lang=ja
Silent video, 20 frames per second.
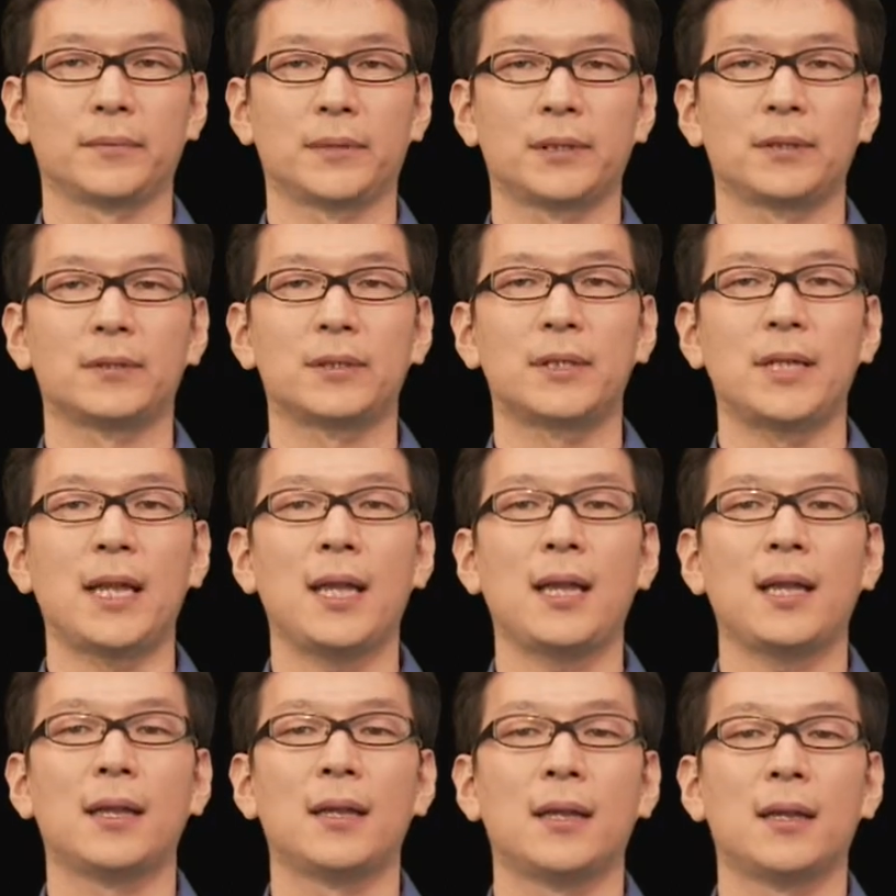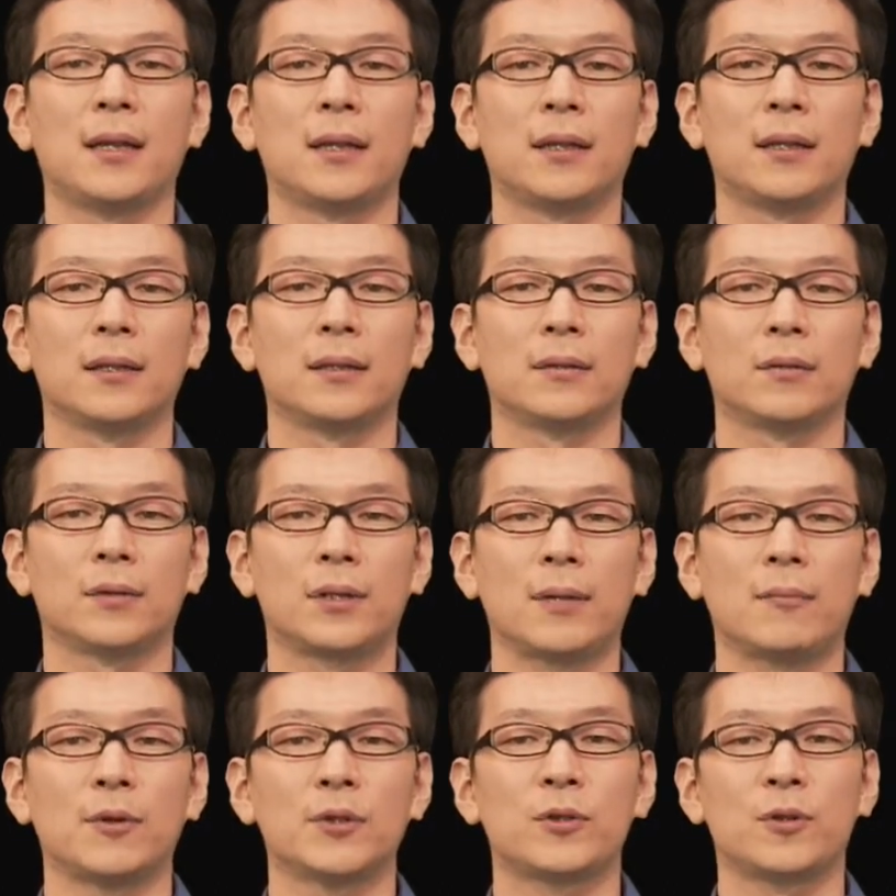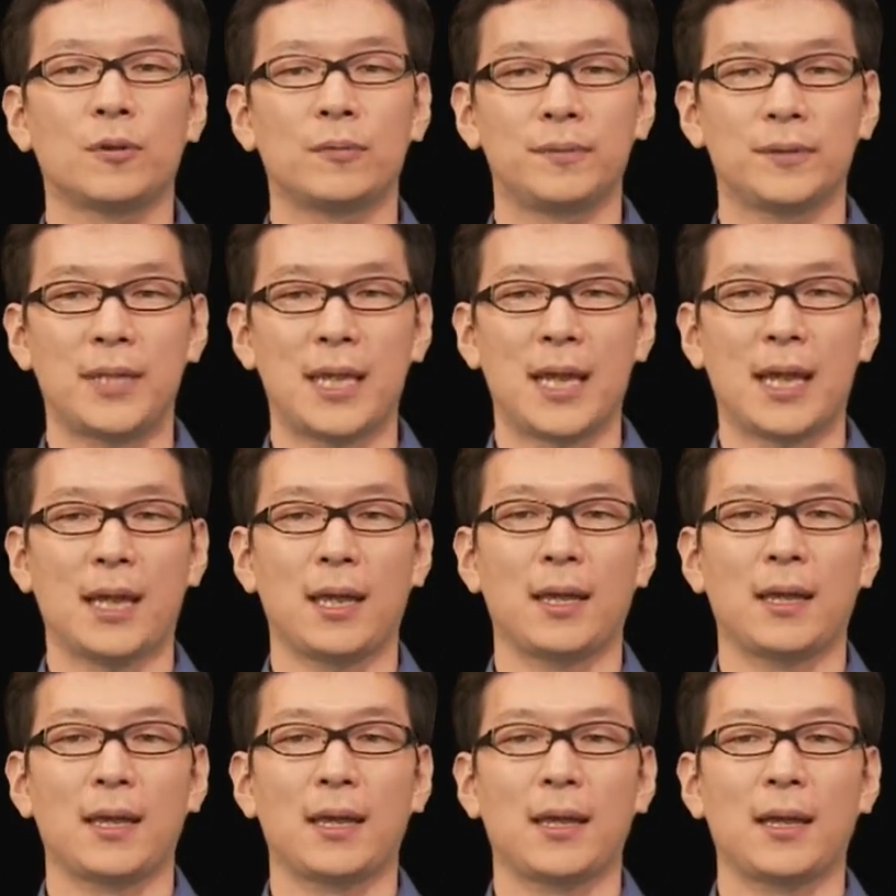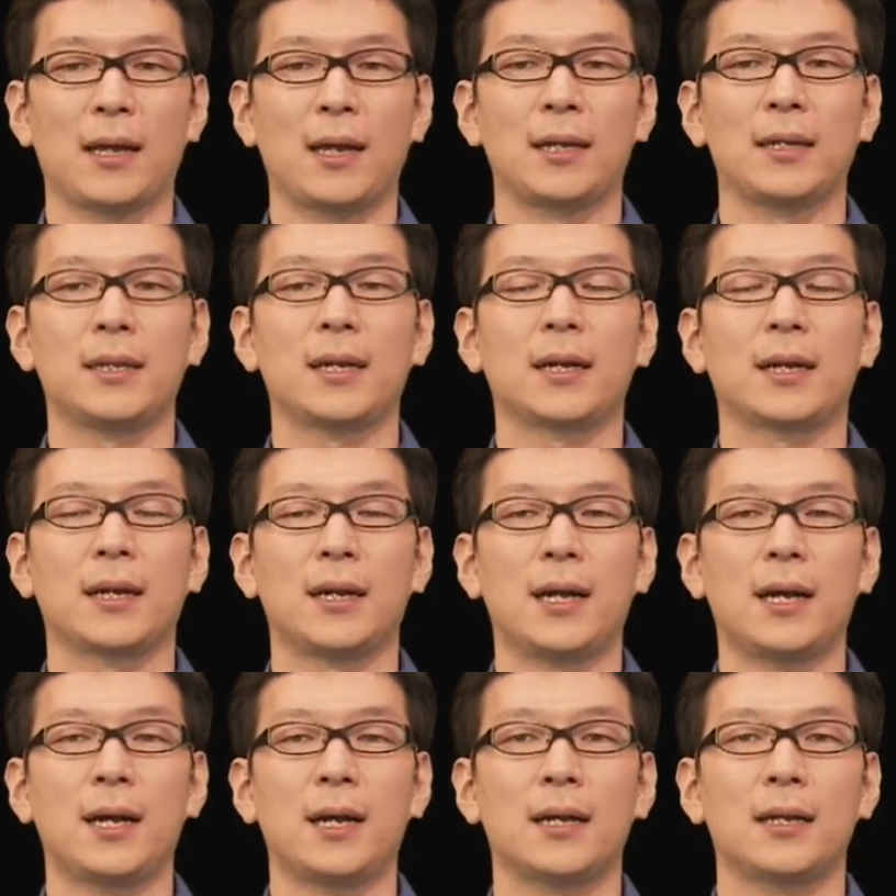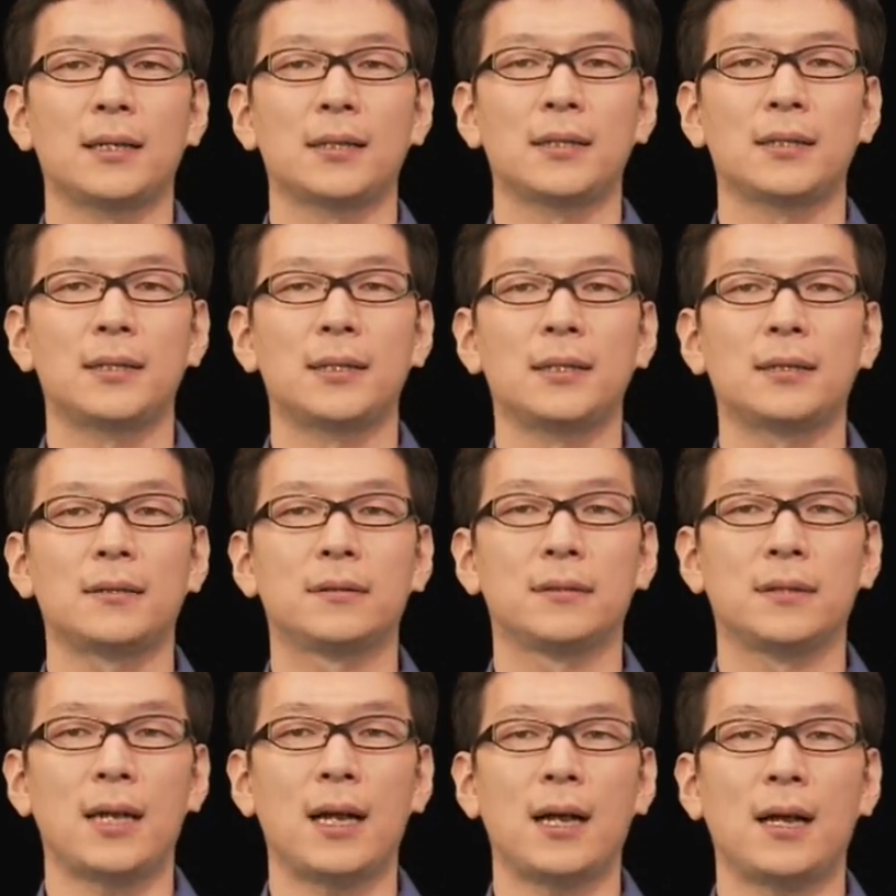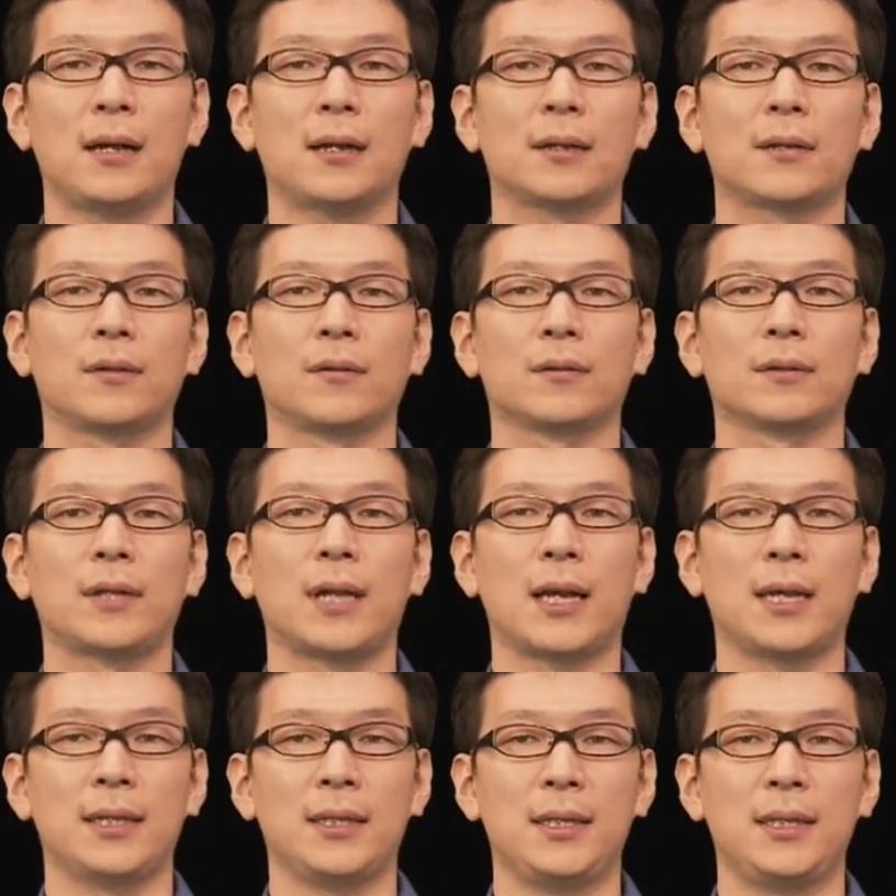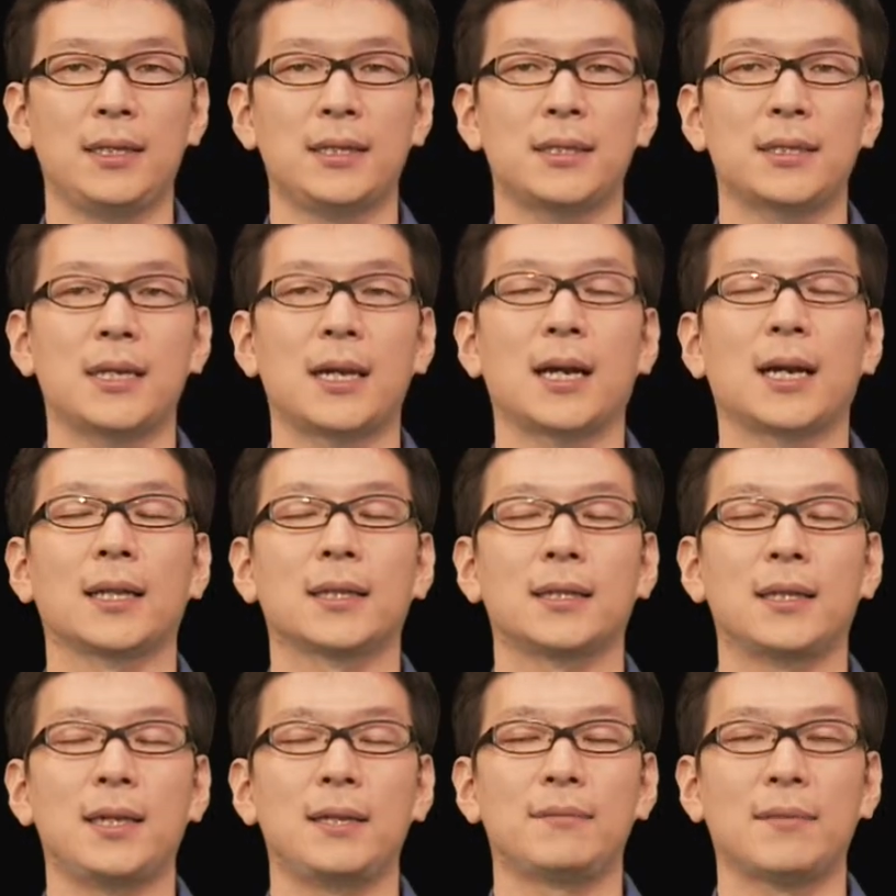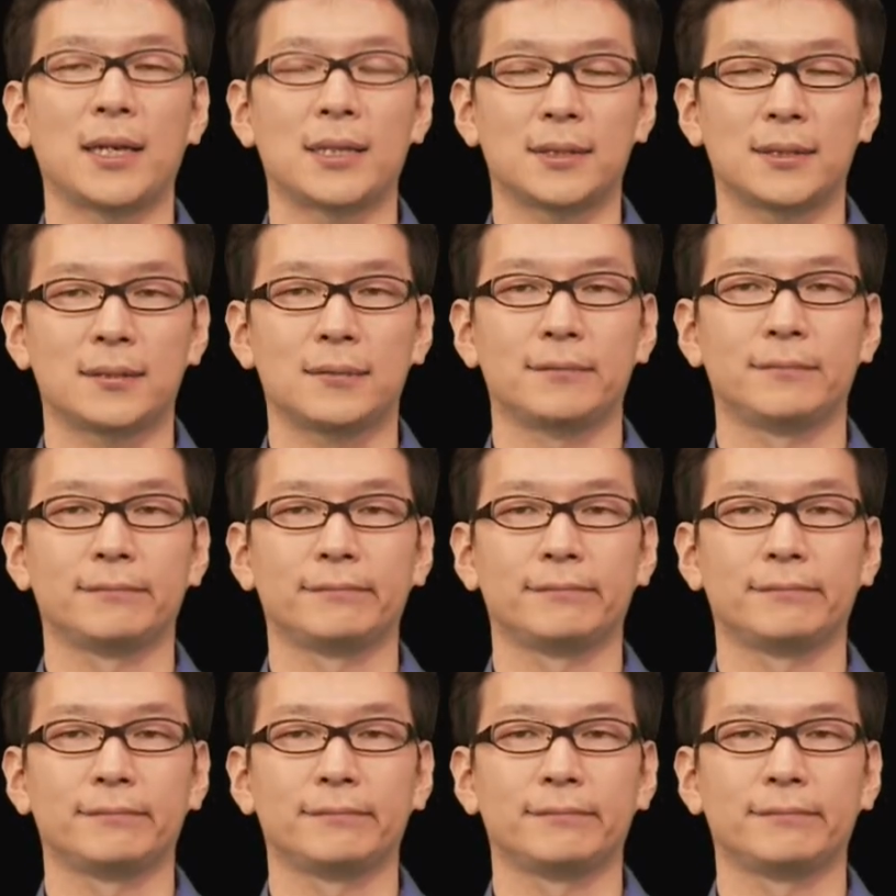そしてとても丈夫でありながらシックな筐体に仕上がっています。